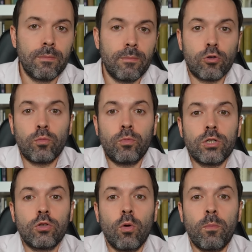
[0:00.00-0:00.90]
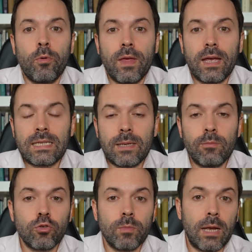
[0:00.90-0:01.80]
Por supuesto, puede que
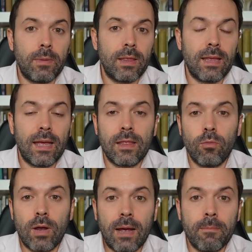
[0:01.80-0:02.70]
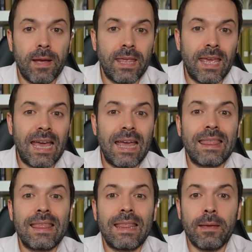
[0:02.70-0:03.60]
estemos meramente ante una campaña
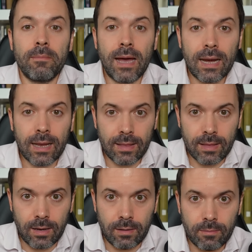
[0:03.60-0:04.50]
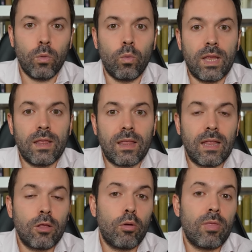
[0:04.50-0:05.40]
de marketing, un
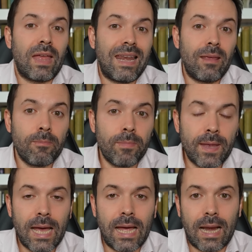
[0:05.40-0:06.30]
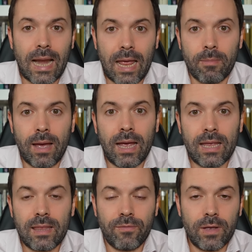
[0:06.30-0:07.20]
intento de limpiar la
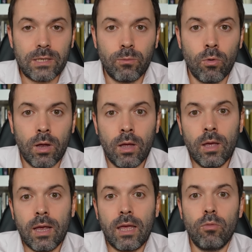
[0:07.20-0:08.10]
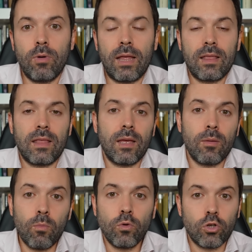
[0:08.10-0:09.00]
imagen de Facebook que durante
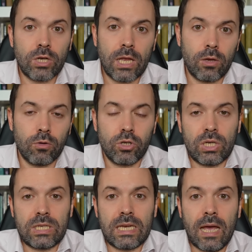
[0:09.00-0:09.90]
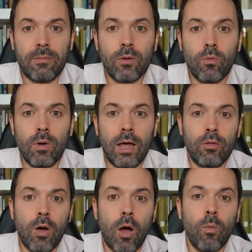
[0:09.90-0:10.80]
muchos años se ha
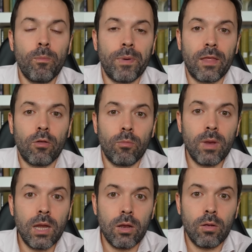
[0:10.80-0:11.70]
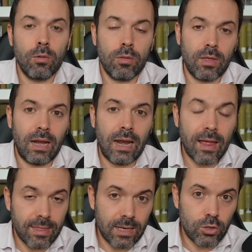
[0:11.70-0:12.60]
vinculado a un predominio de
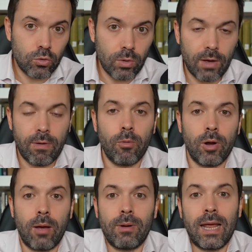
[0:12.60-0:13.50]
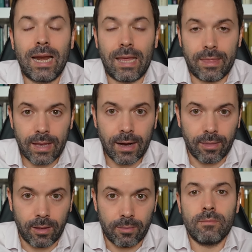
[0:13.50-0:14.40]
la censura favorable a la
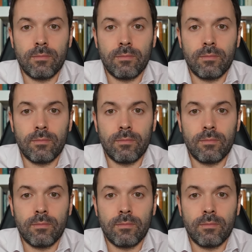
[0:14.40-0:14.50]
izquierda.